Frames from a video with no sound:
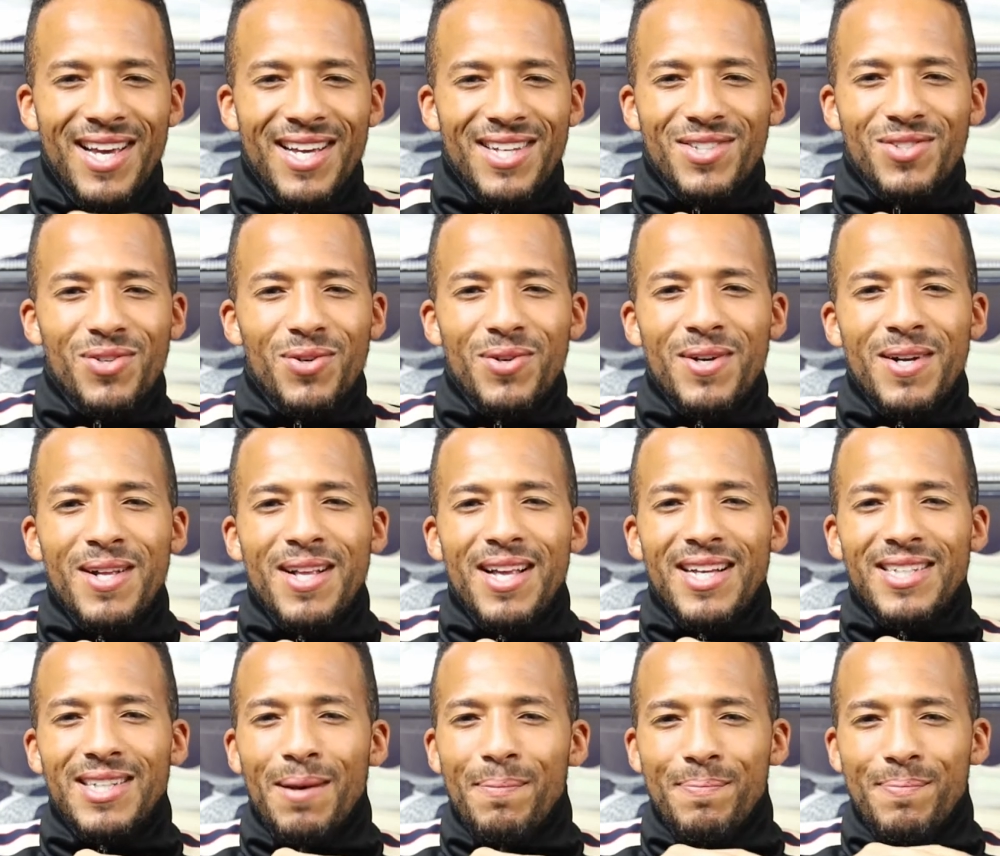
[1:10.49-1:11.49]
So,
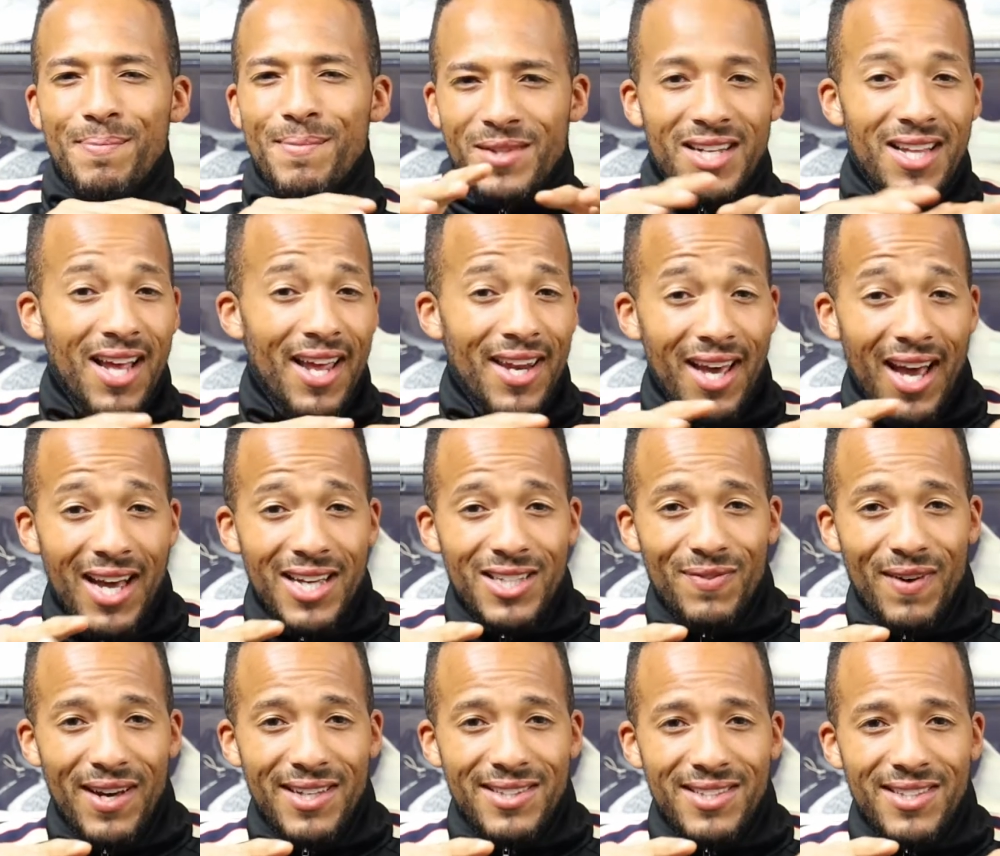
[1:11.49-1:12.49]
ich habe eine kleine
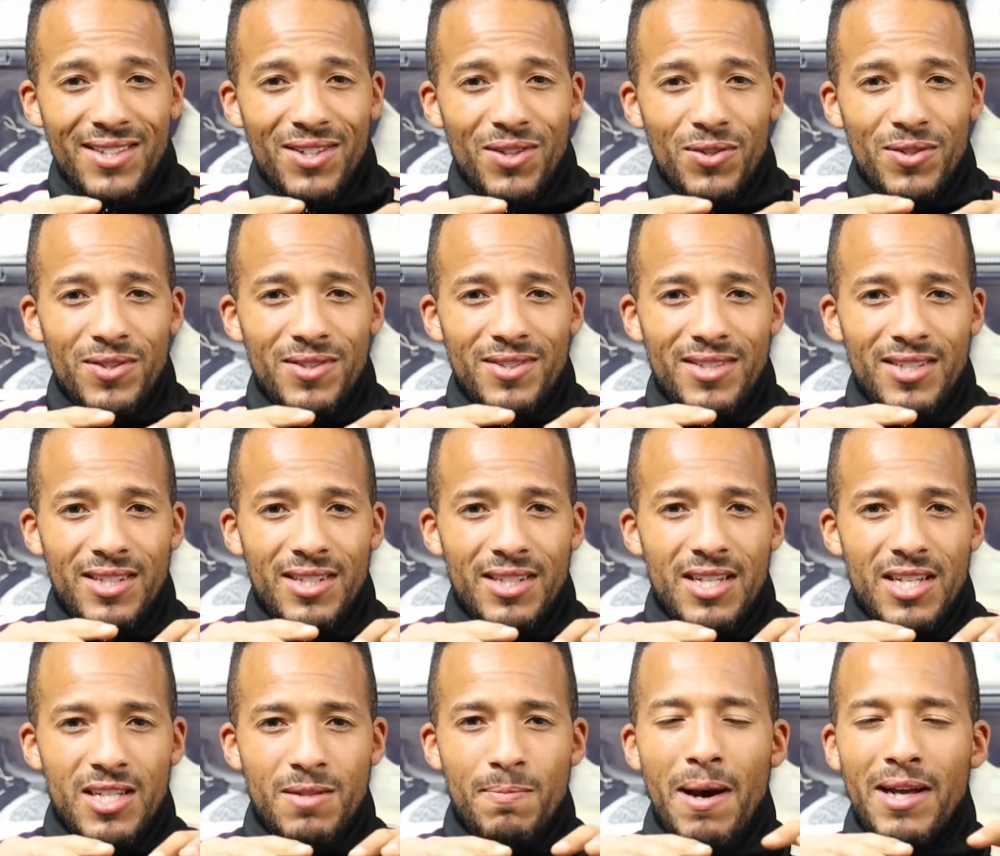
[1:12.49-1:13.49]
Reichweite und äh,
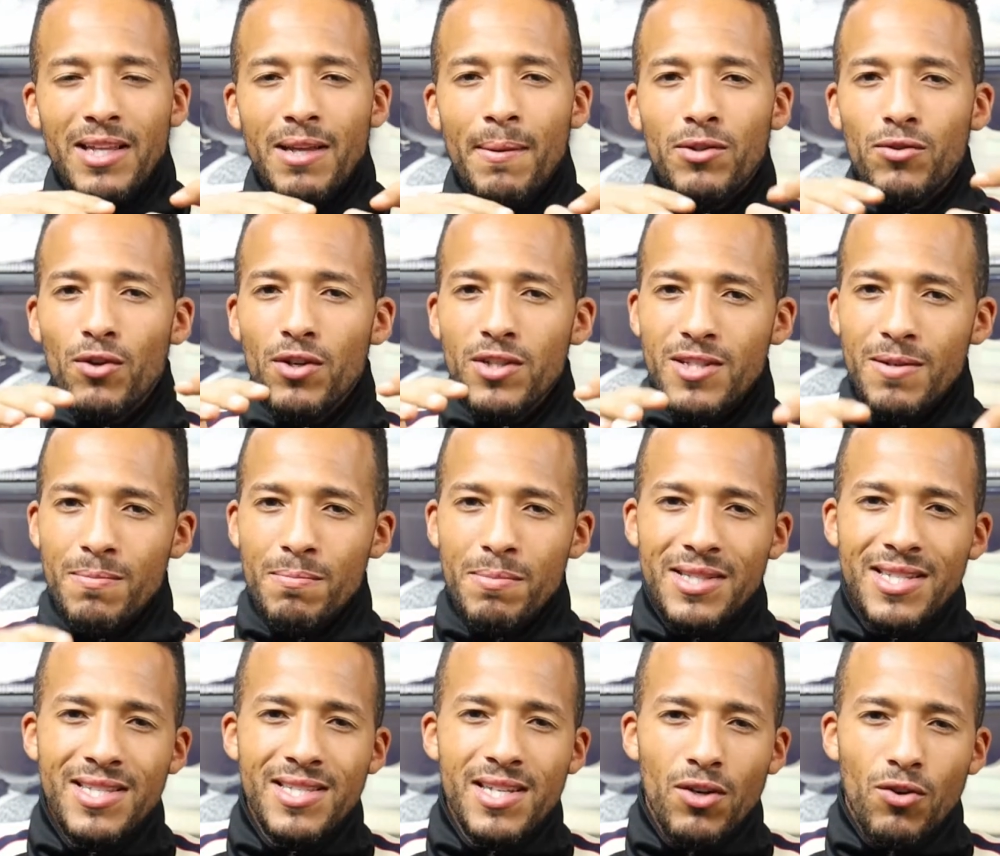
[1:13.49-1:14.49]
es macht aber trotzdem
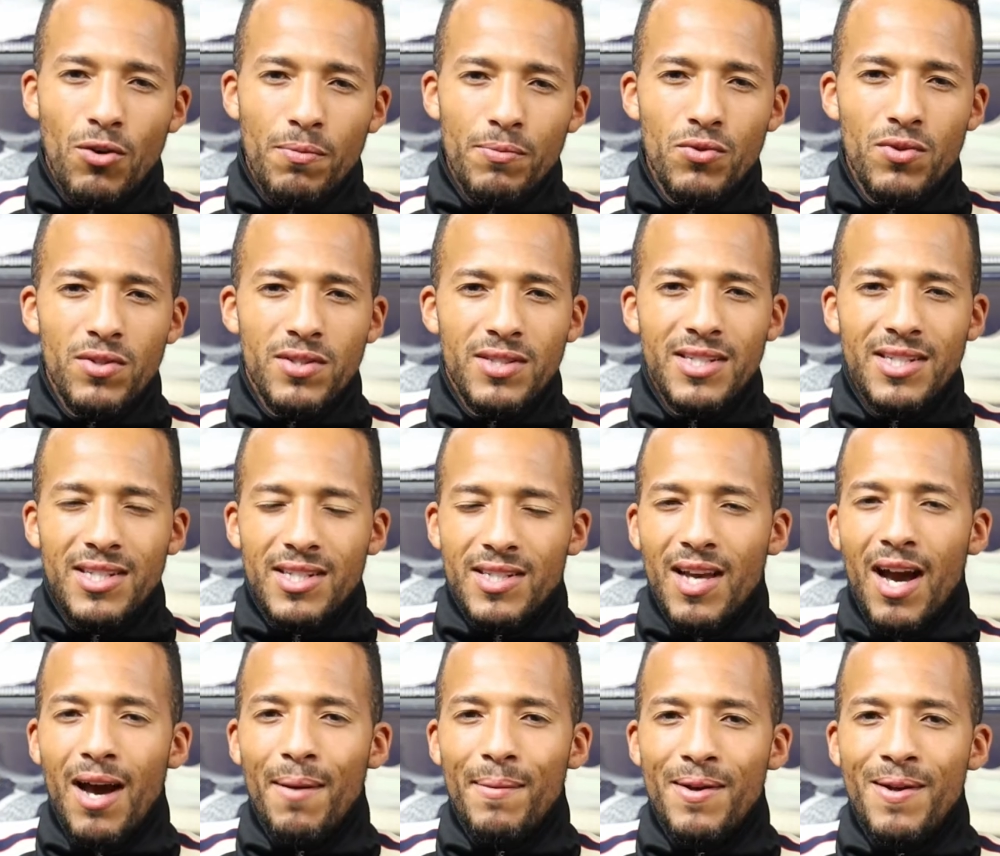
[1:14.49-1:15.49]
mit dieser Community, die ich
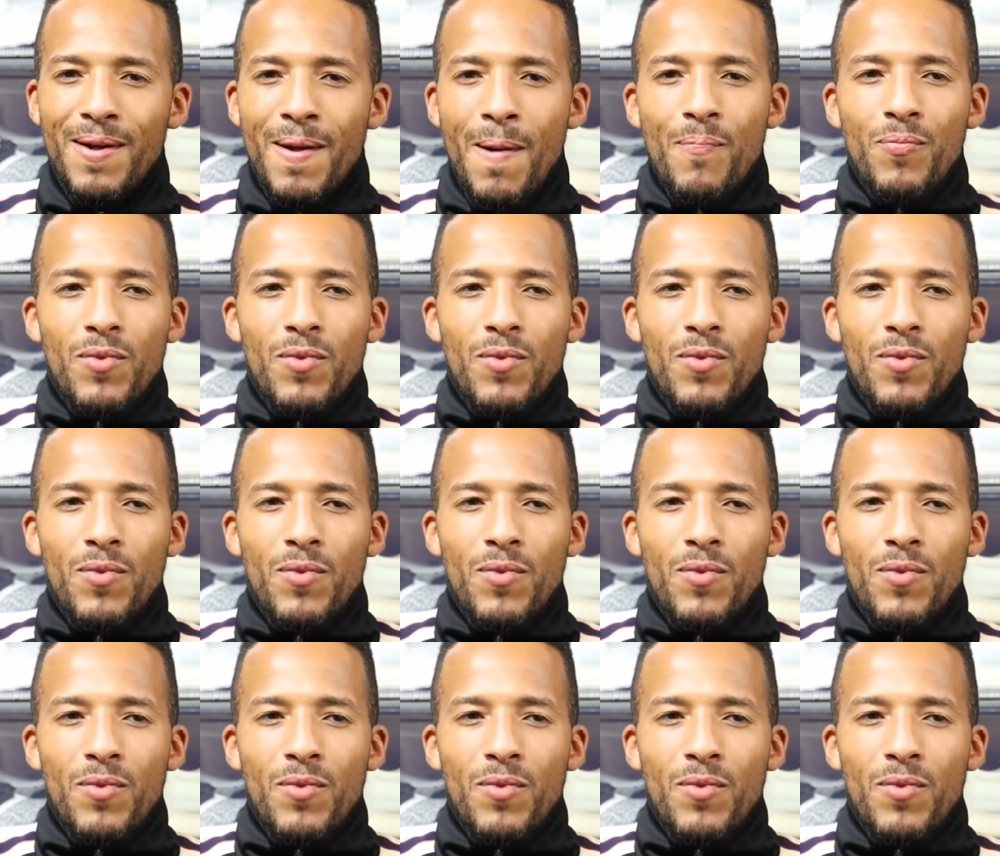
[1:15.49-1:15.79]
habe,